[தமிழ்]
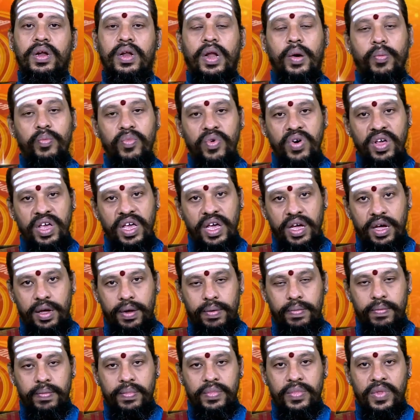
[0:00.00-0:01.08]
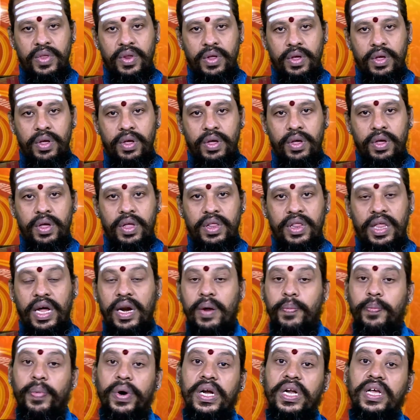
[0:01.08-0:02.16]
நம்முடைய
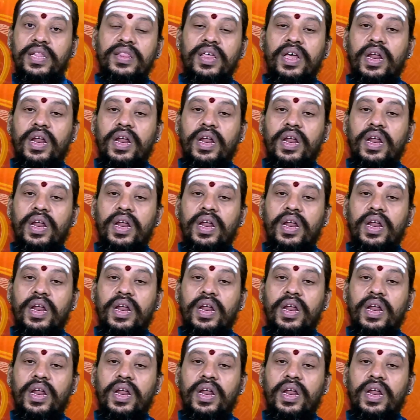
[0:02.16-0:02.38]
தனிப்பட்ட